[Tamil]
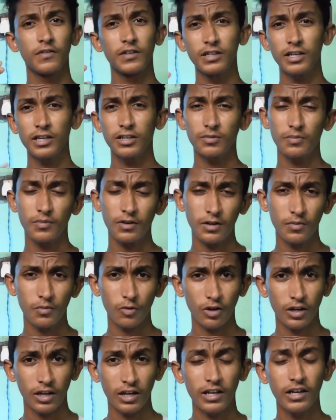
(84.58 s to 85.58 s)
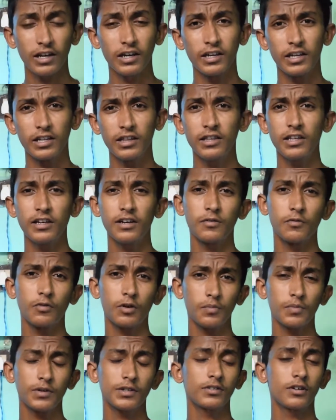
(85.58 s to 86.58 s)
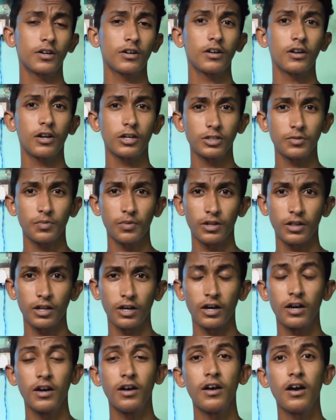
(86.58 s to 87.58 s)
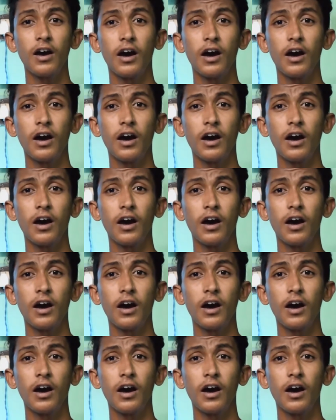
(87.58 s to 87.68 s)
வித்தியாசமான முறையில் இந்த ஒன் ப்ளஸ் நாடை லான்ச் பண்ணியிருந்தாங்க